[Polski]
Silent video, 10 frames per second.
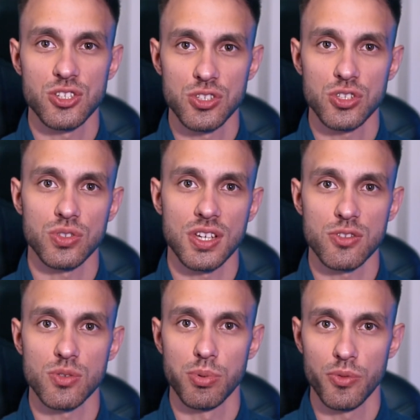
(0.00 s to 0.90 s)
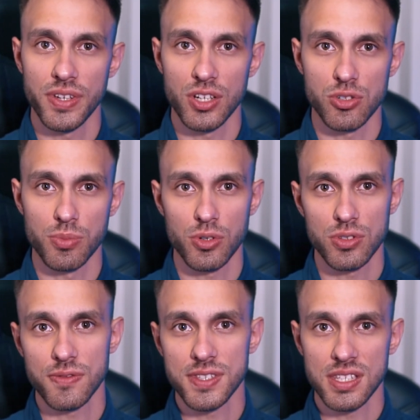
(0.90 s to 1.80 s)
60 Hz lub większą,
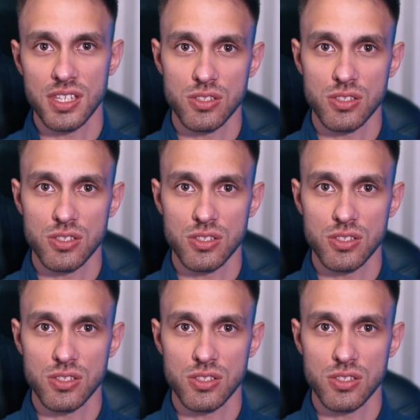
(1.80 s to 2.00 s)
kąty widzenia